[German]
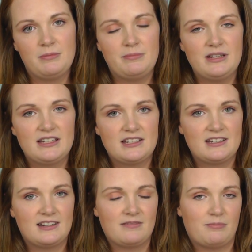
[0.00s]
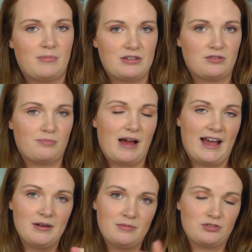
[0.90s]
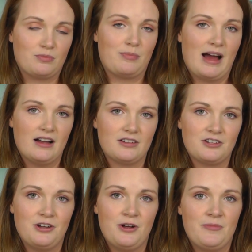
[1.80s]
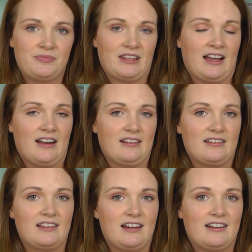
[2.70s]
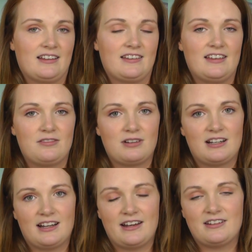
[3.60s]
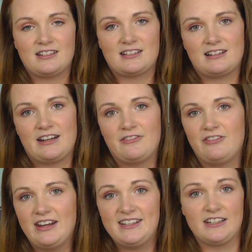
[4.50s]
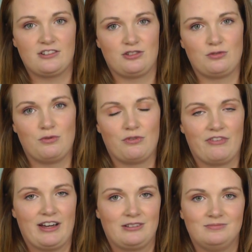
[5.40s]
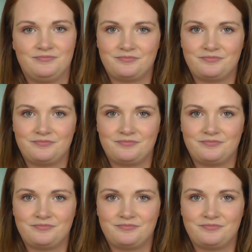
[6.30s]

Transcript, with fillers: mit also ein, so packt. Und dann kann es sein, dass hier so kleine, dass kleine Fädchen gezogen werden.